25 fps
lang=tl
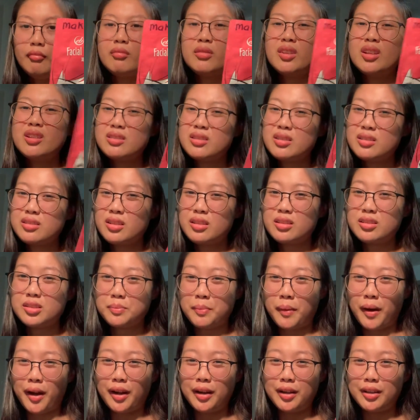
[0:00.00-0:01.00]
This is
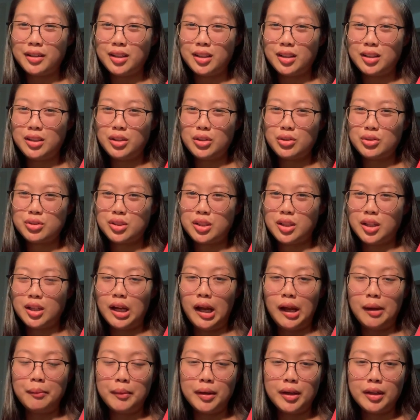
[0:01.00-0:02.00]
expired. Hindi ko siya
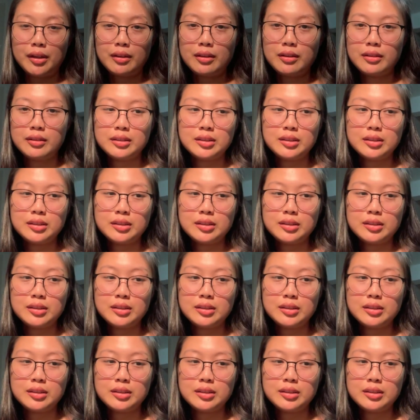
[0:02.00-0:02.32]
nagamit.